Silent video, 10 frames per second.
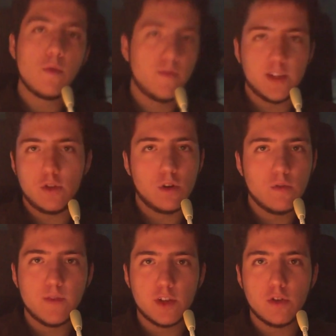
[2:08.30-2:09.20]
come ho
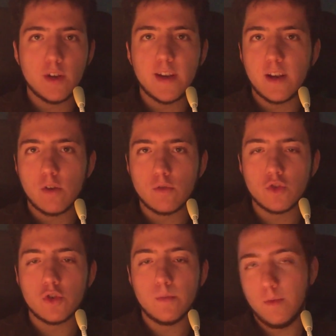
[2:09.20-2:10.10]
fatto la conversione in
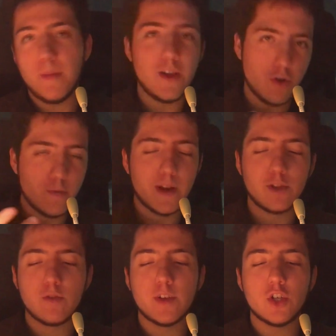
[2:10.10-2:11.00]
analogico o meglio
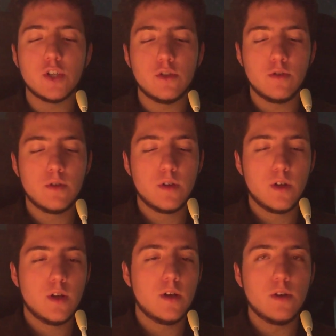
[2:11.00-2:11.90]
come la sto
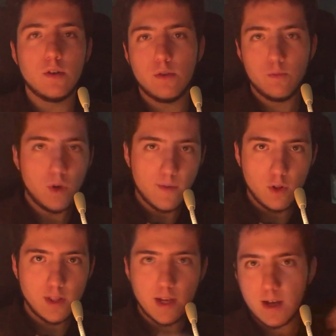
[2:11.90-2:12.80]
facendo eh,
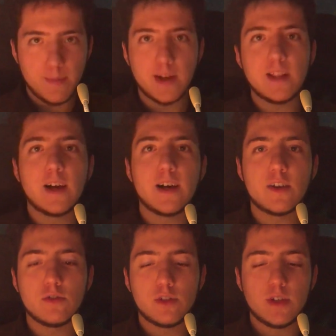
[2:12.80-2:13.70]
una volta aperta
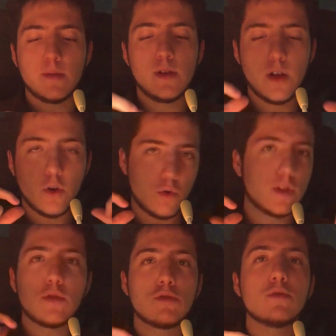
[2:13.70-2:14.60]
la carrozza
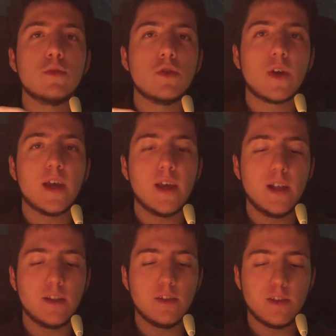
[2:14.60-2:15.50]
ho notato subito che
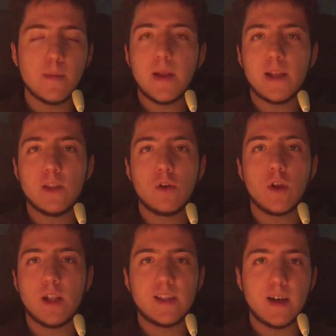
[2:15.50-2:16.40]
il sistema
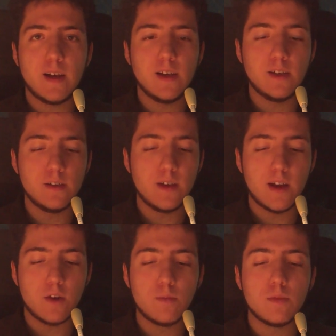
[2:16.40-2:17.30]
elettrico in realtà eh,
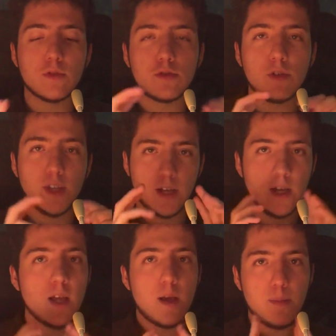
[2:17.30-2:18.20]
era composto in
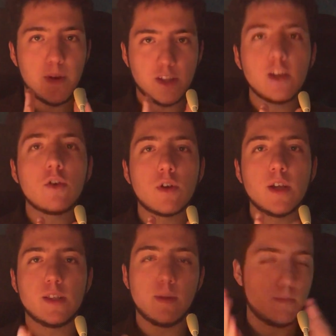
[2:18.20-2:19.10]
presa di
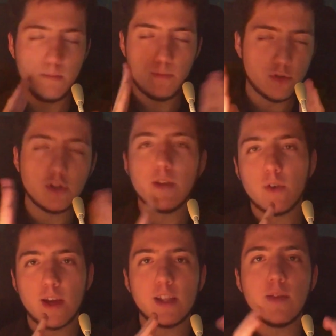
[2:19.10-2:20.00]
corrente,
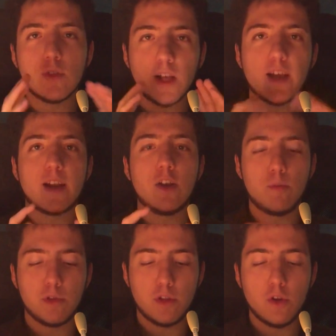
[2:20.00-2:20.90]
positivo e negativo, dal
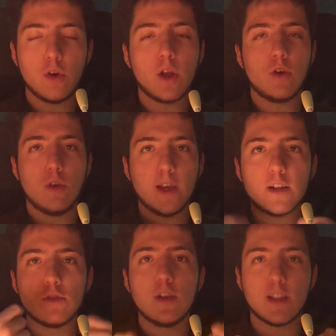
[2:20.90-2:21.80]
carrello posteriore
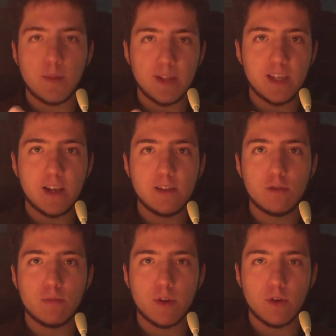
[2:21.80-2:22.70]
collegato direttamente ai
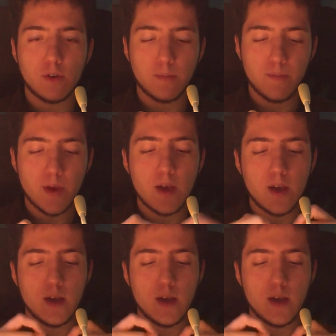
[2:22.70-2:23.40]
led superiori.